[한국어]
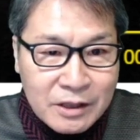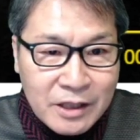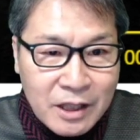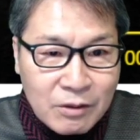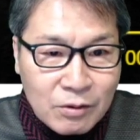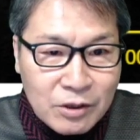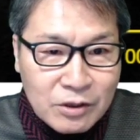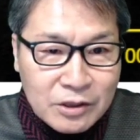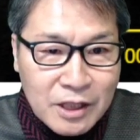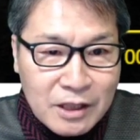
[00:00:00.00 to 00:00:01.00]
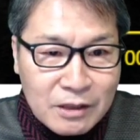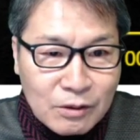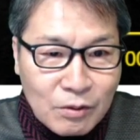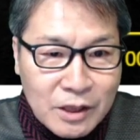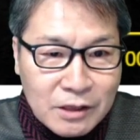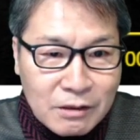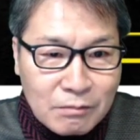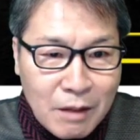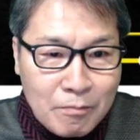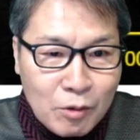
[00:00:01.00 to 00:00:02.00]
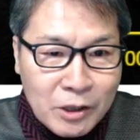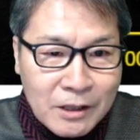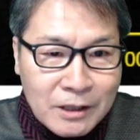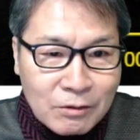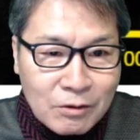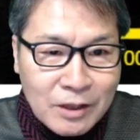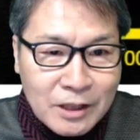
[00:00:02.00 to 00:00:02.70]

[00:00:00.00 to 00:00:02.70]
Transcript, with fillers: 예고 영상을 통해서 맛보기를 하도록